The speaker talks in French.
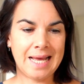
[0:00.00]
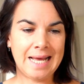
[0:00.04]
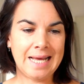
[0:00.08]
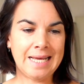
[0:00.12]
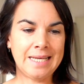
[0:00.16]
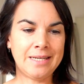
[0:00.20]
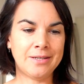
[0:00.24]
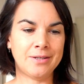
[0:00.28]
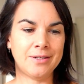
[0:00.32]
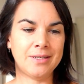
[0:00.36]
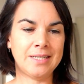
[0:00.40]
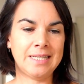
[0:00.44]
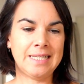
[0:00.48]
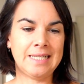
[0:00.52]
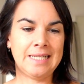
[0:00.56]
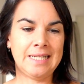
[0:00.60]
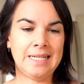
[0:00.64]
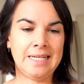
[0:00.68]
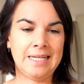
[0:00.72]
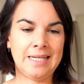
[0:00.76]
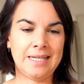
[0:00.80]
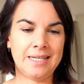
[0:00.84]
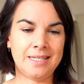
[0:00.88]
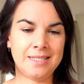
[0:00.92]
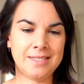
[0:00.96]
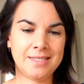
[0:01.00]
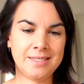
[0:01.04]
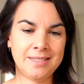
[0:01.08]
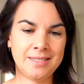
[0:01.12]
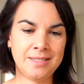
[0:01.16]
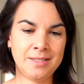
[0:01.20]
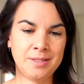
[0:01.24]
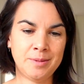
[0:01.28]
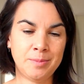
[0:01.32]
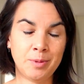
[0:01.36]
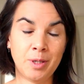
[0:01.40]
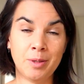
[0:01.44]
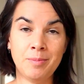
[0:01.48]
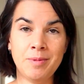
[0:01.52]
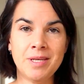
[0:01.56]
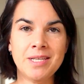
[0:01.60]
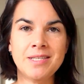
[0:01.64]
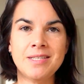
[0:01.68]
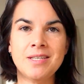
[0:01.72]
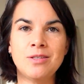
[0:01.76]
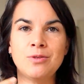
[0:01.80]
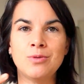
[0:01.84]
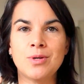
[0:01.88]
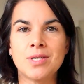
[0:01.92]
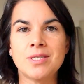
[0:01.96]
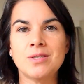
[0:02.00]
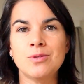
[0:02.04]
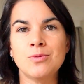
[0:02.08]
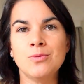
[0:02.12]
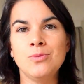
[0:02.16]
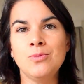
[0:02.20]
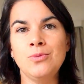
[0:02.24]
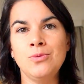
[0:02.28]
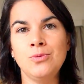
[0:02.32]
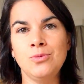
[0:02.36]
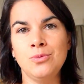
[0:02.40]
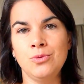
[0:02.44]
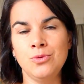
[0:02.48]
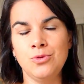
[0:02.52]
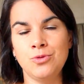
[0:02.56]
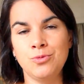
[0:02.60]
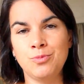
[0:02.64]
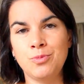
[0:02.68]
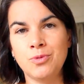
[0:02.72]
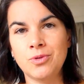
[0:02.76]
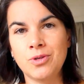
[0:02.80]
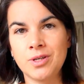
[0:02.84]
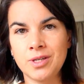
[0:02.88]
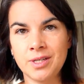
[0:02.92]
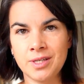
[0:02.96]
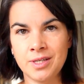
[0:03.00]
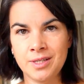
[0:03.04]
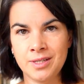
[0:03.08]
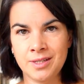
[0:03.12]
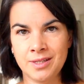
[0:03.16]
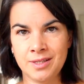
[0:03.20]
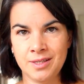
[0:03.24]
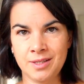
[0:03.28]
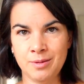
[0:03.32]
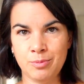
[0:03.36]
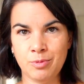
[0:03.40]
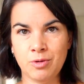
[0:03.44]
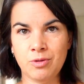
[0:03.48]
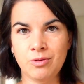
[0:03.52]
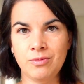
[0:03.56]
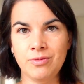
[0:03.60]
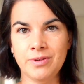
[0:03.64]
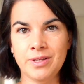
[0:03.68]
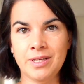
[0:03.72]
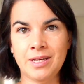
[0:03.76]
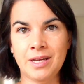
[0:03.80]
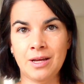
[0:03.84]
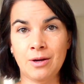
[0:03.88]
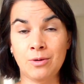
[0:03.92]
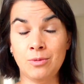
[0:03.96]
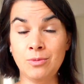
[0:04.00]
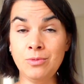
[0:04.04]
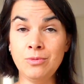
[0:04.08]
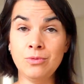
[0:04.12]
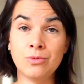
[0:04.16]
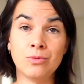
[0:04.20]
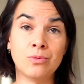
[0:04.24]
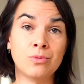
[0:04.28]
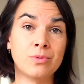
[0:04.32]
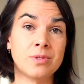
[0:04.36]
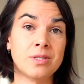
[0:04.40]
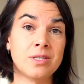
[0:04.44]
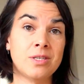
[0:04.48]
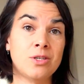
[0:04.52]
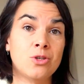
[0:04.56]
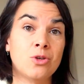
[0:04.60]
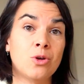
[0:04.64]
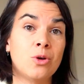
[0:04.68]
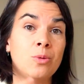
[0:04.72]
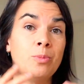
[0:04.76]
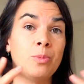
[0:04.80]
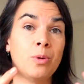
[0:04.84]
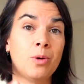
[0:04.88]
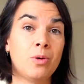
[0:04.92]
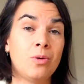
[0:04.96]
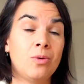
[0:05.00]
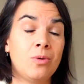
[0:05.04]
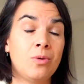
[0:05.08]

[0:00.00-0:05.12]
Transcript: Alors, euh, première situation où tu pourrais éprouver de la honte, donc si je reprends